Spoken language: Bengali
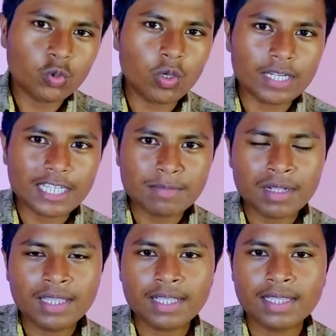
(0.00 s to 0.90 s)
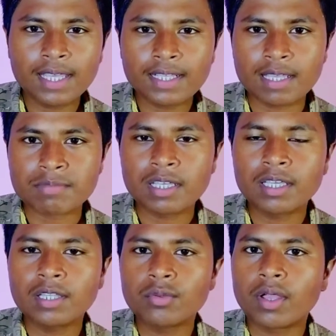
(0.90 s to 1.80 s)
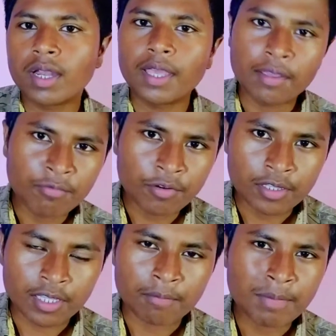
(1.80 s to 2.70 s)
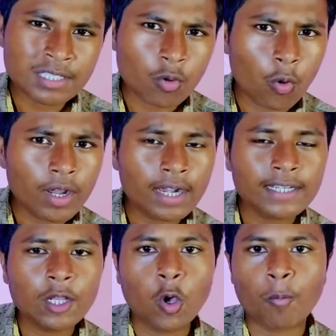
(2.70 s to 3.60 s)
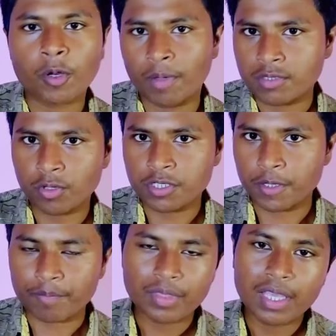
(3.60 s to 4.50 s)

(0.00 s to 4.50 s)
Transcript: তো ডিসপ্লের দিক থেকে স্যামসাং কিন্তু এখানে এই ফোনটিতে বেশ অনেকটাই কম্প্রোমাইজ করেছে